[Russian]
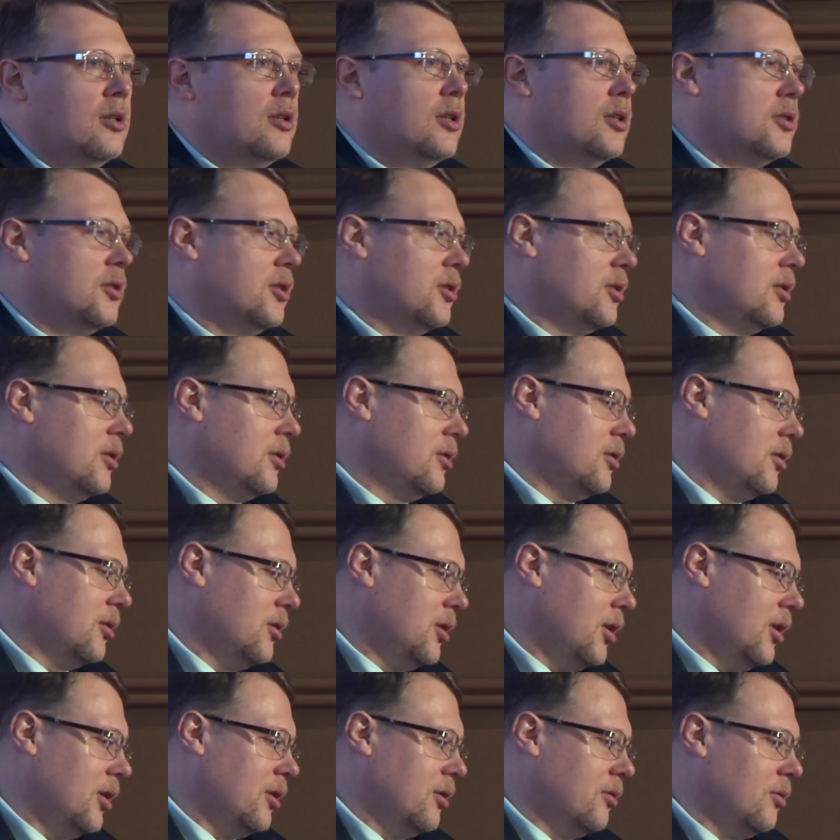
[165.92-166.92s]
Значит,
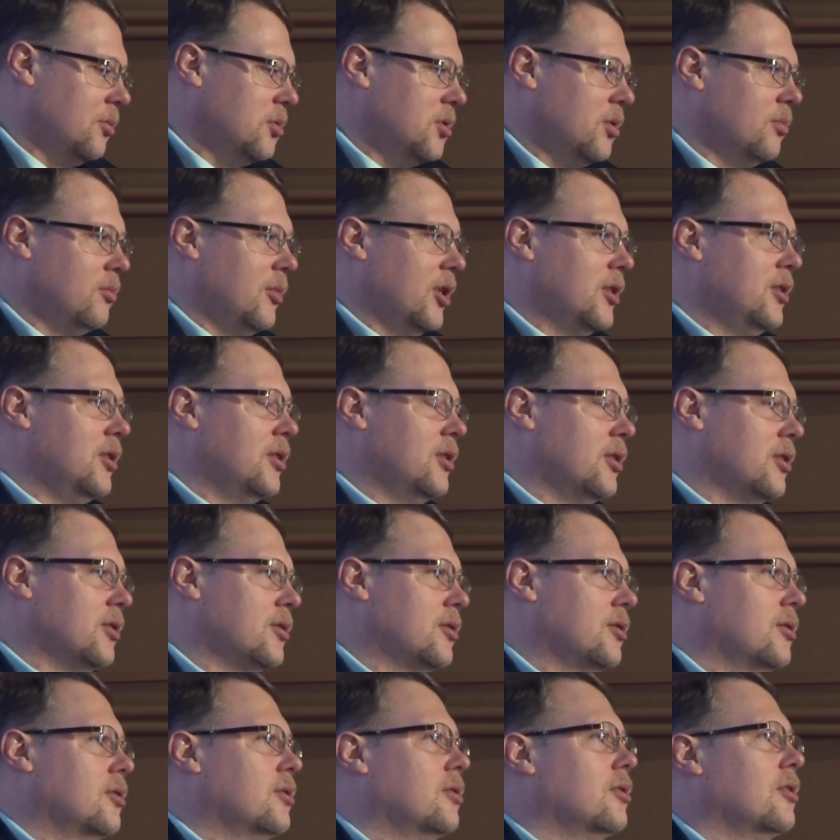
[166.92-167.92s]
это, в общем, один
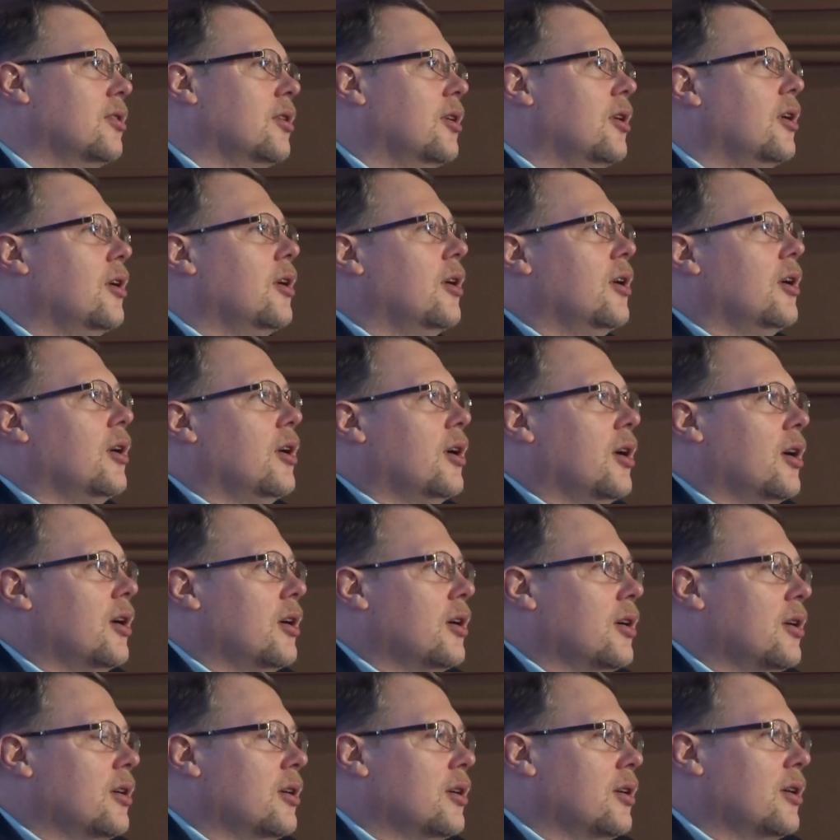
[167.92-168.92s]
из
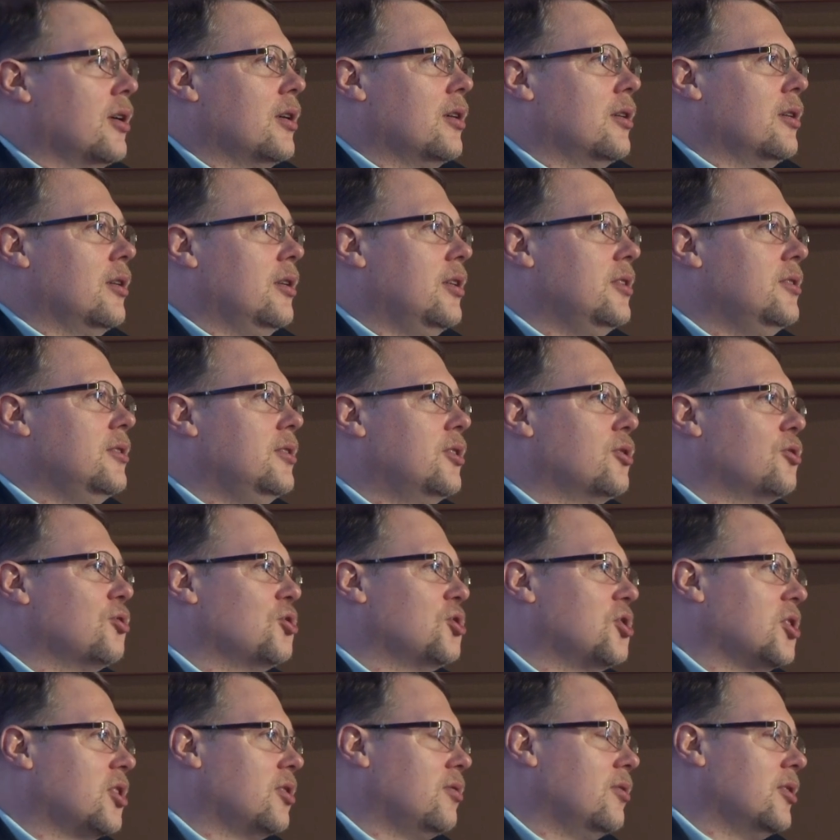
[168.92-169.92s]
а,
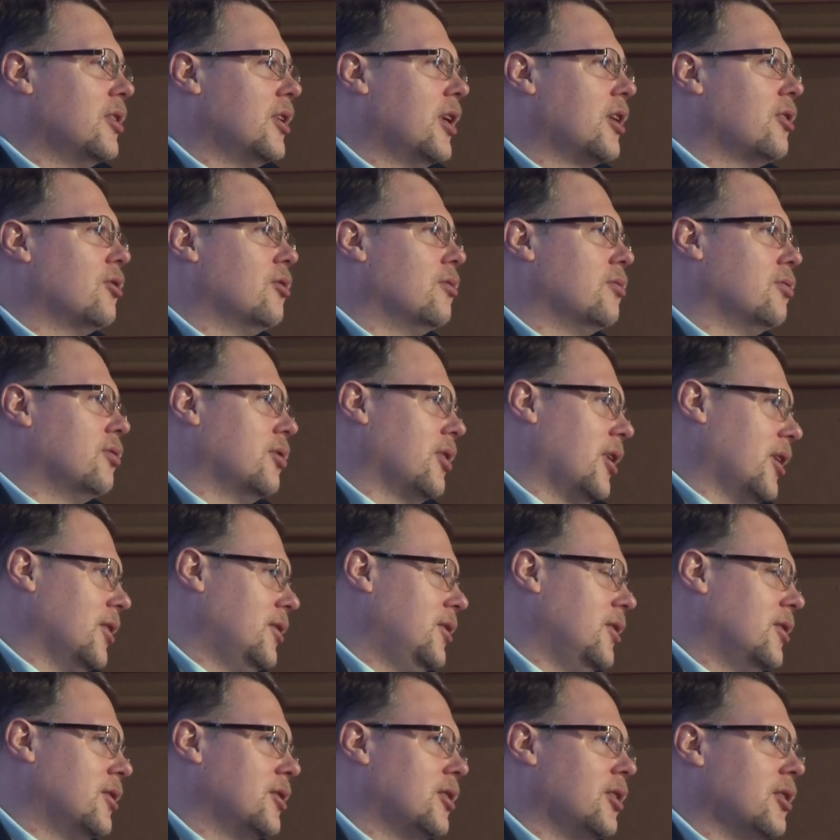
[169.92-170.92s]
лидирующих вендоров
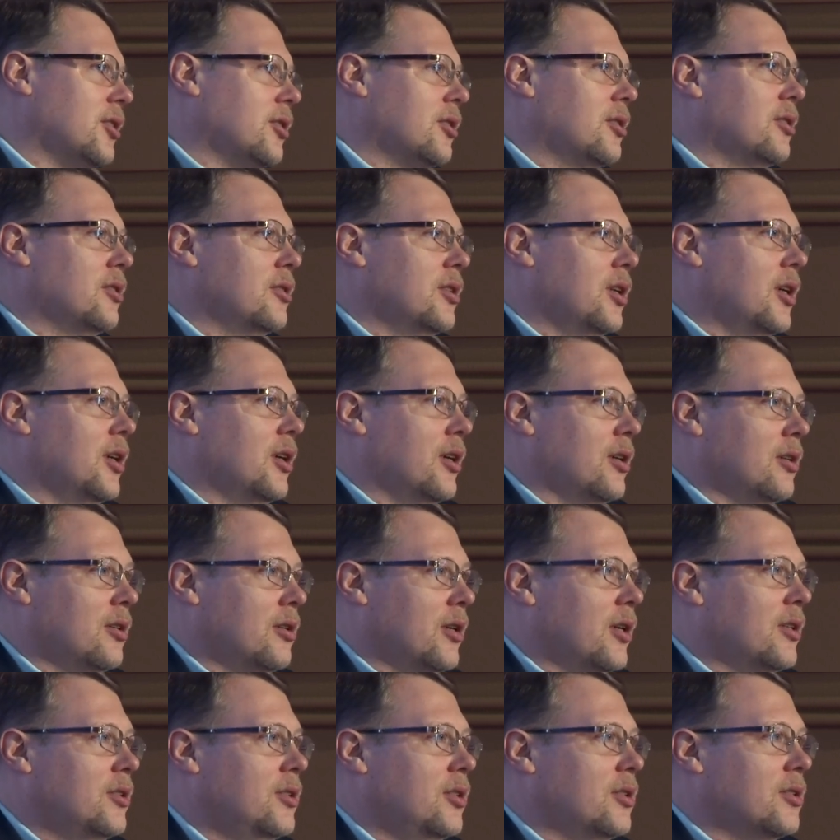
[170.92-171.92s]
российских на
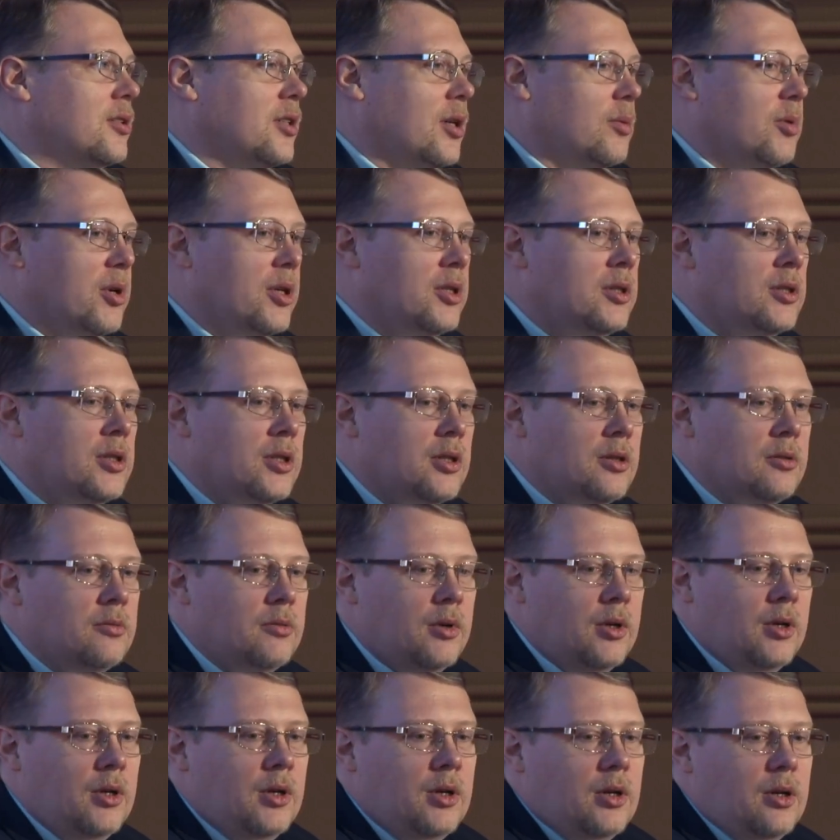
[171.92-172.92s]
российском рынке.
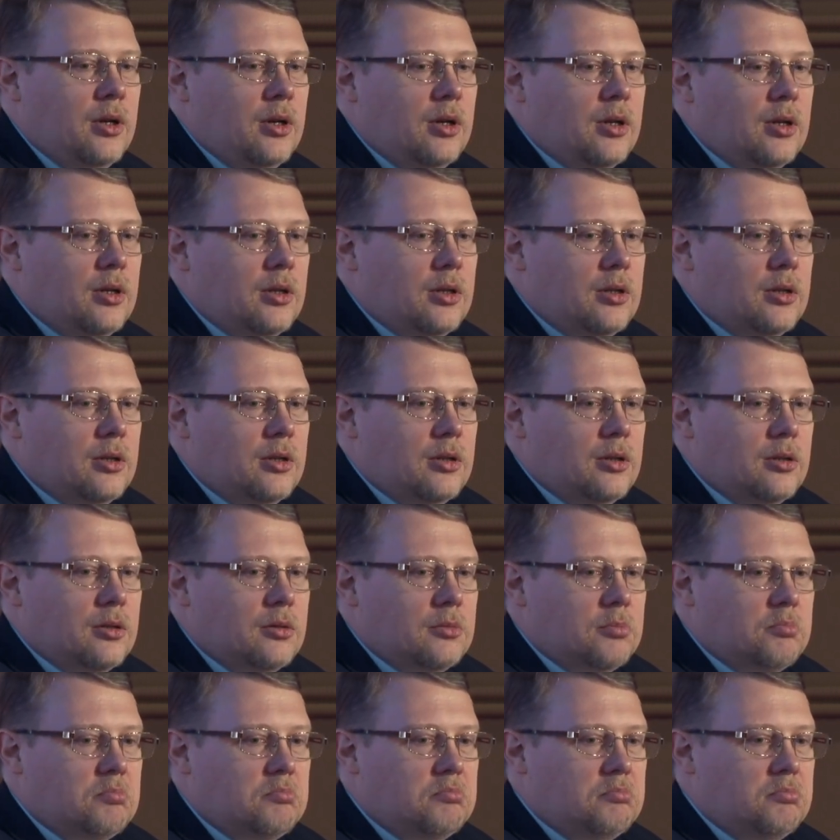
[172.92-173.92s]

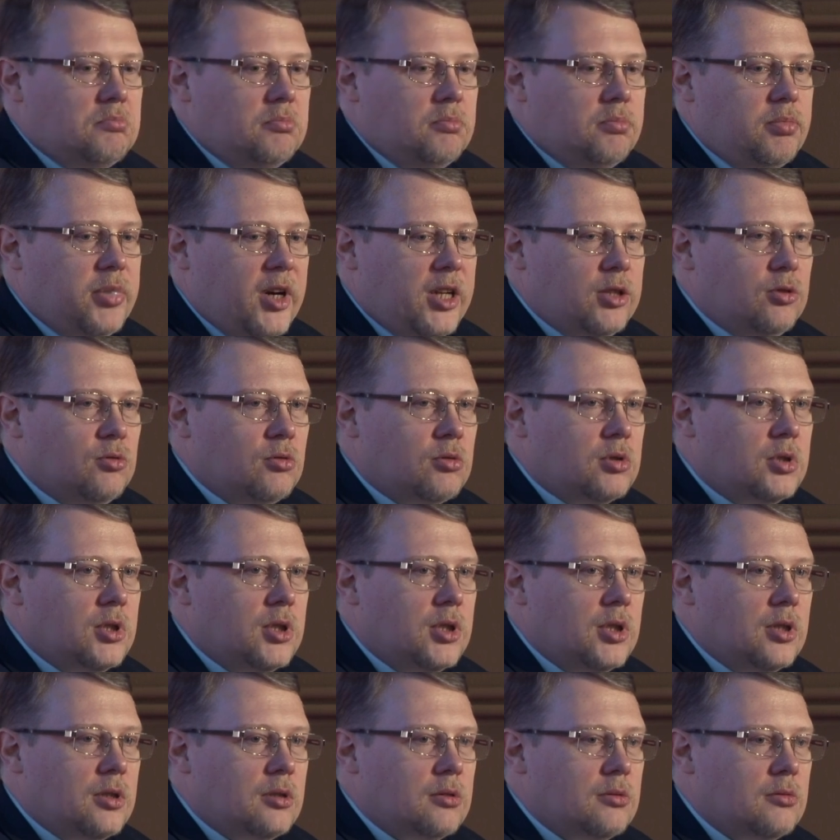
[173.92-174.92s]
А,
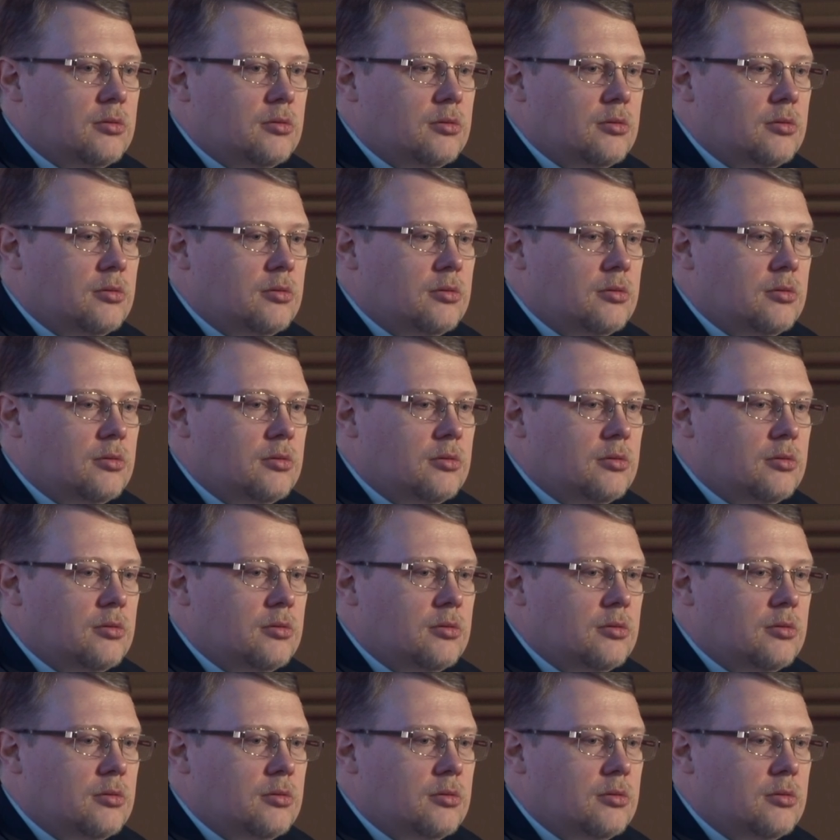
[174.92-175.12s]
продукты